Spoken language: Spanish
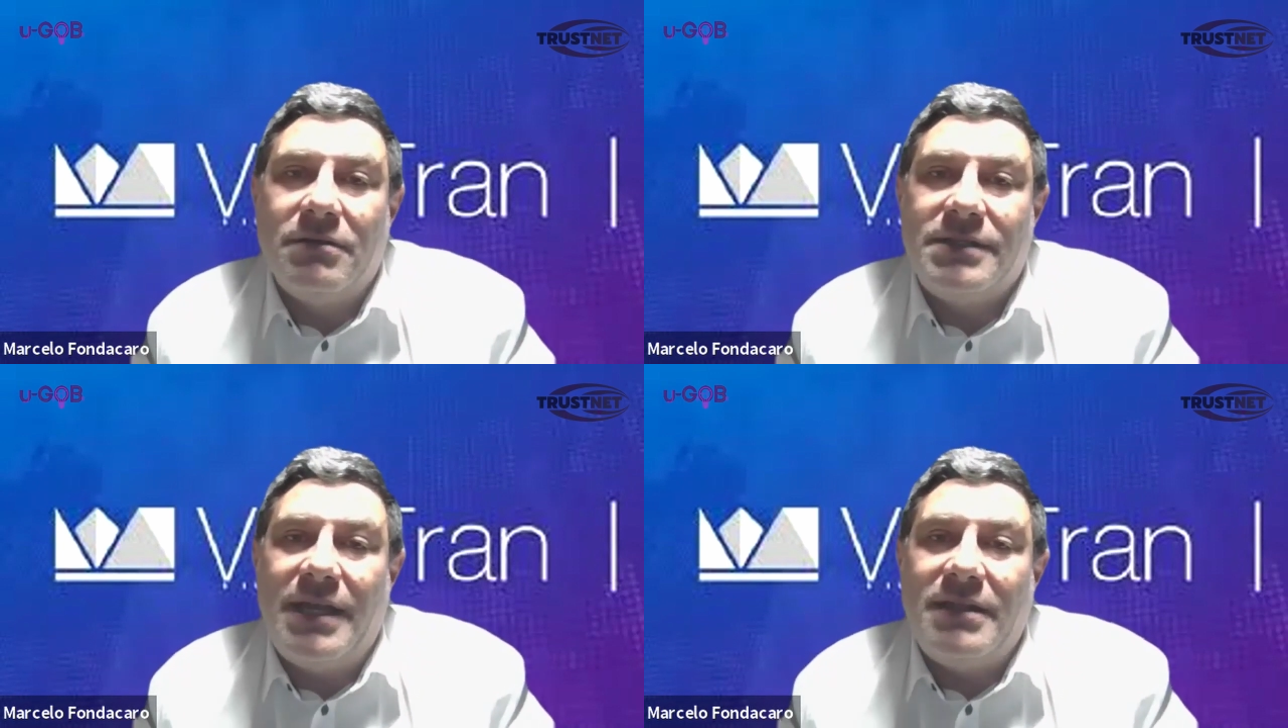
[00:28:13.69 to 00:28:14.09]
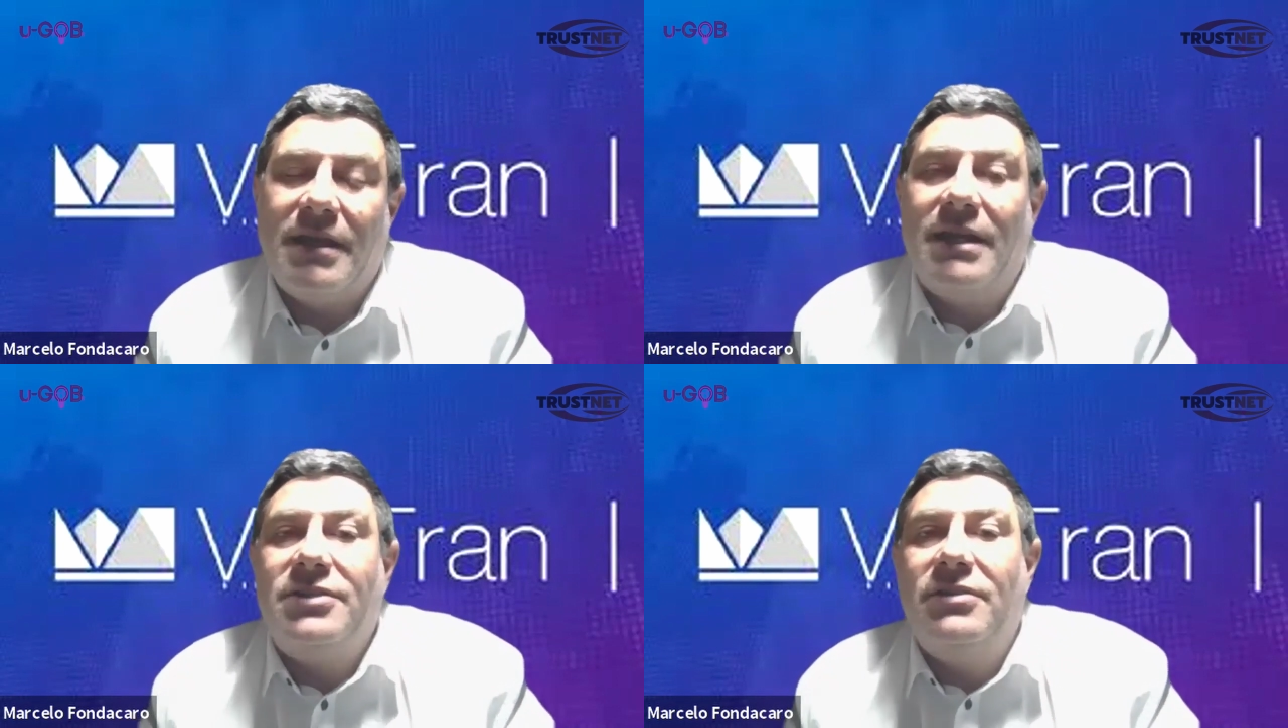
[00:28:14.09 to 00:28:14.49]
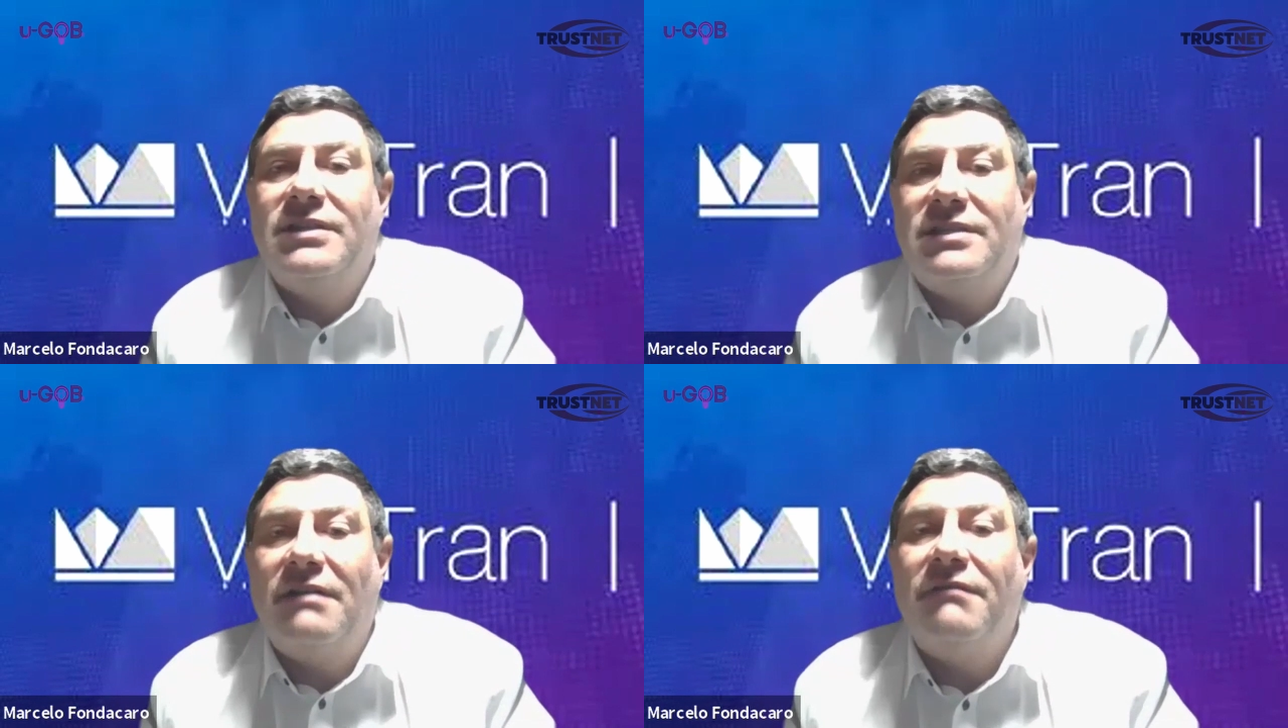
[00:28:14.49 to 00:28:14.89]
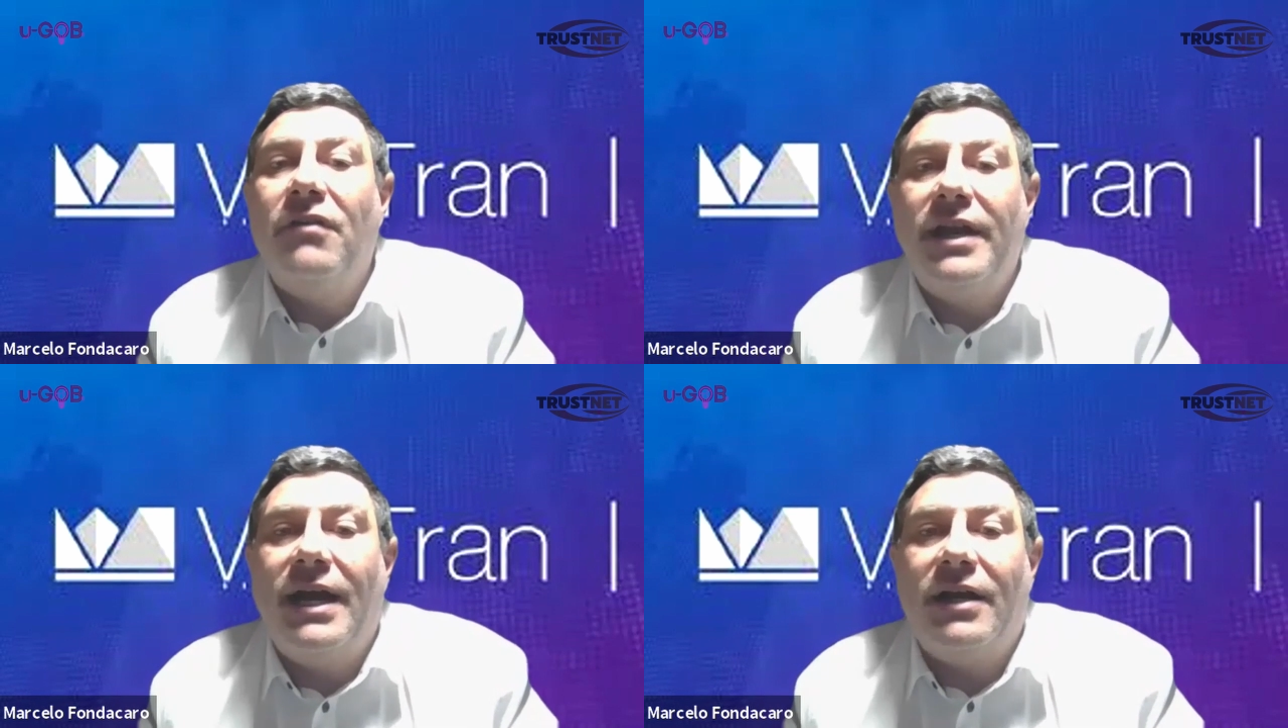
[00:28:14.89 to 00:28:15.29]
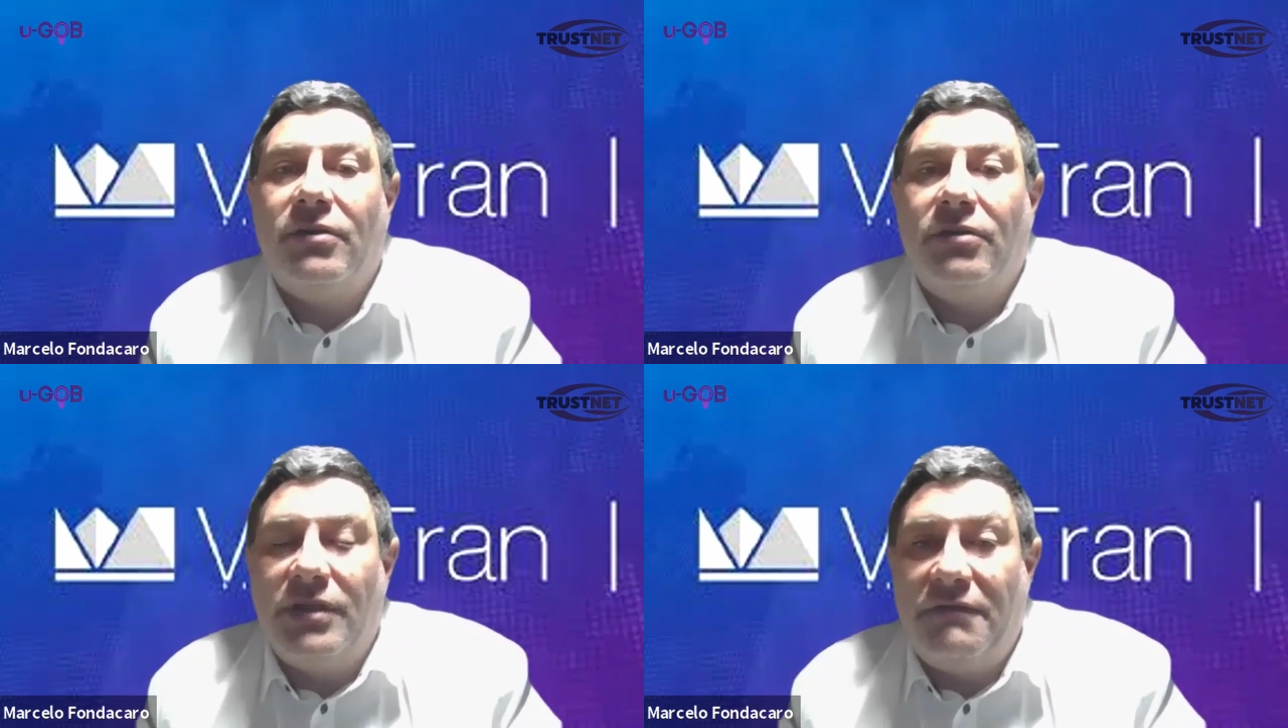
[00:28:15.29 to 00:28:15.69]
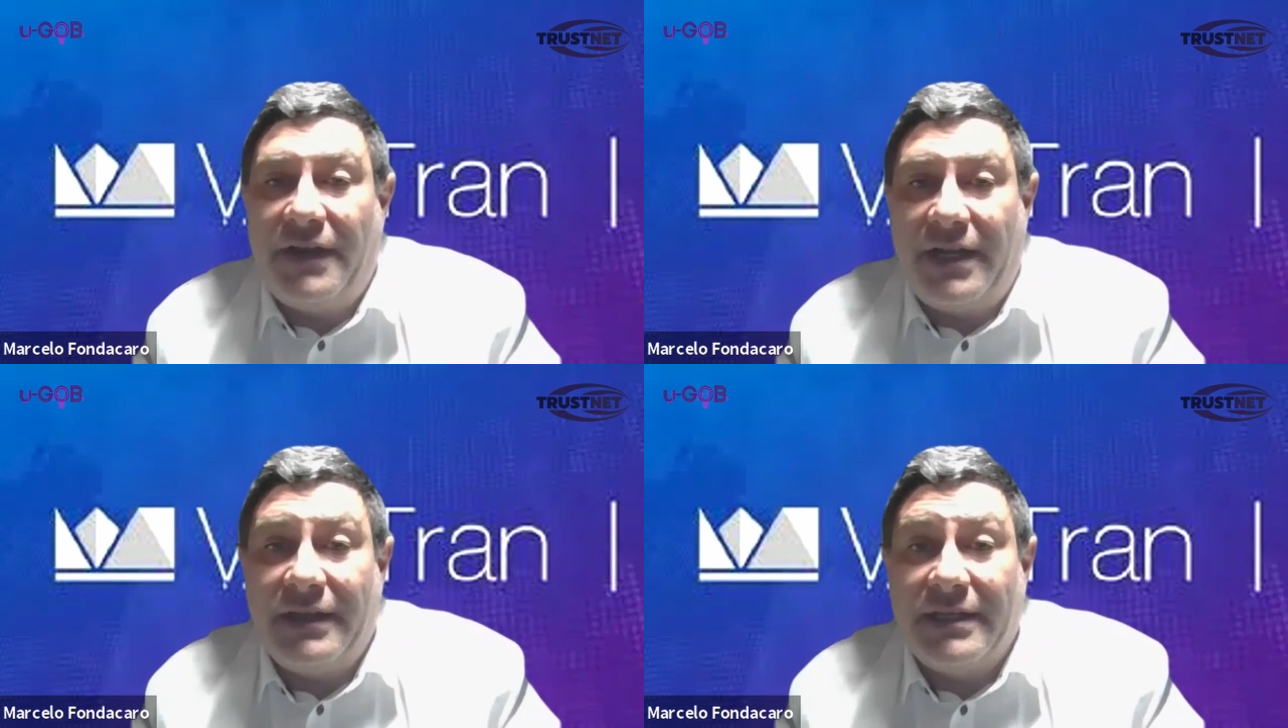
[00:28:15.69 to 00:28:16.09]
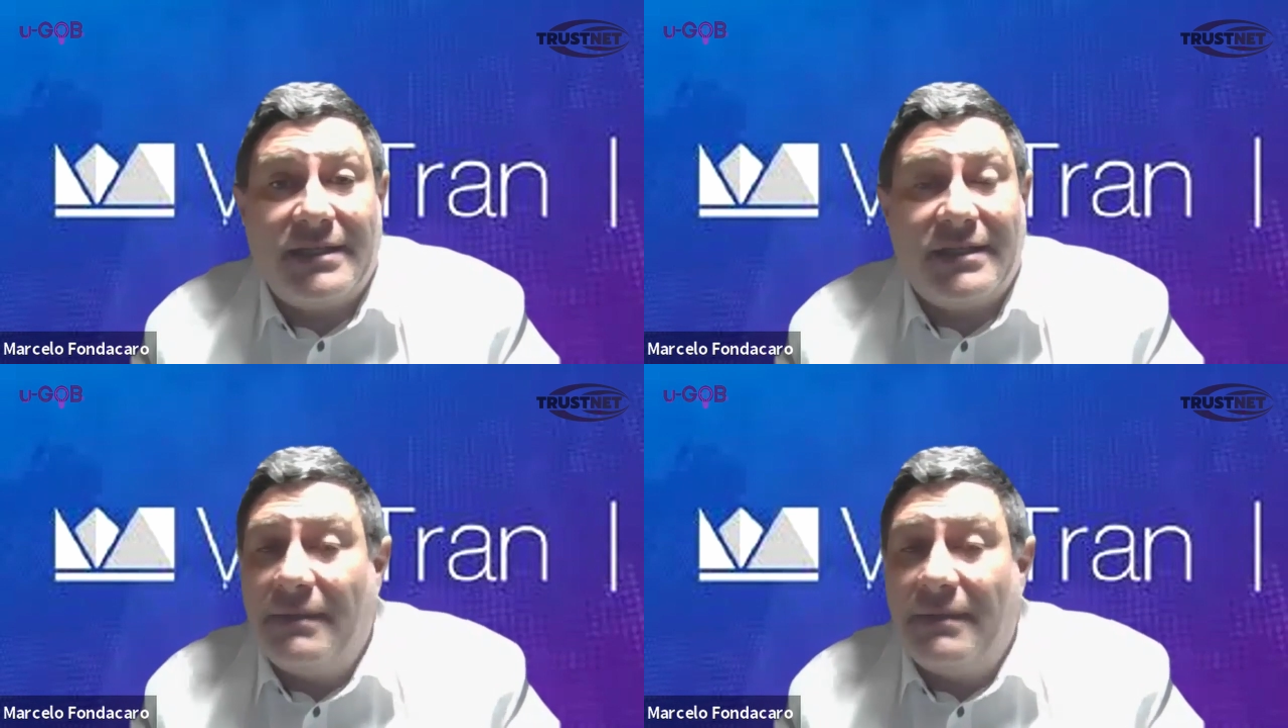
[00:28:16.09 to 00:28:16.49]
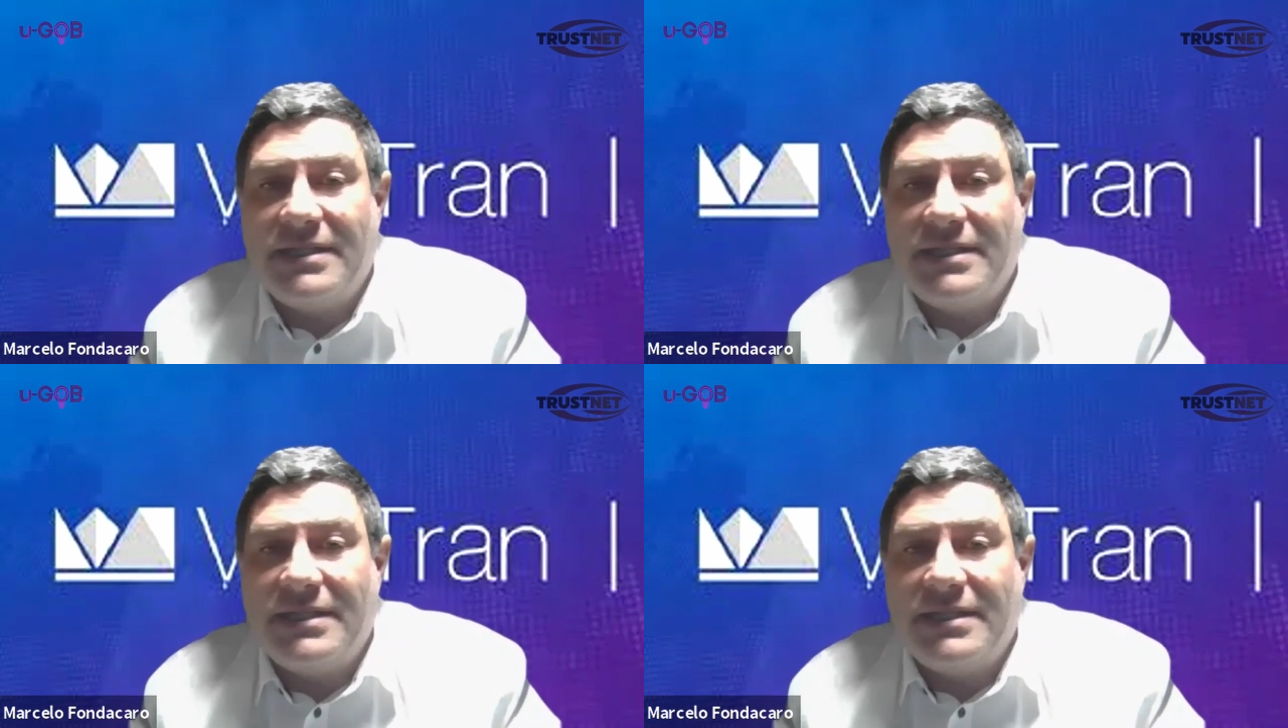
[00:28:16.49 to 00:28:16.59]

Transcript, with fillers: O sea, integraciones hacia afuera con diferentes sistemas.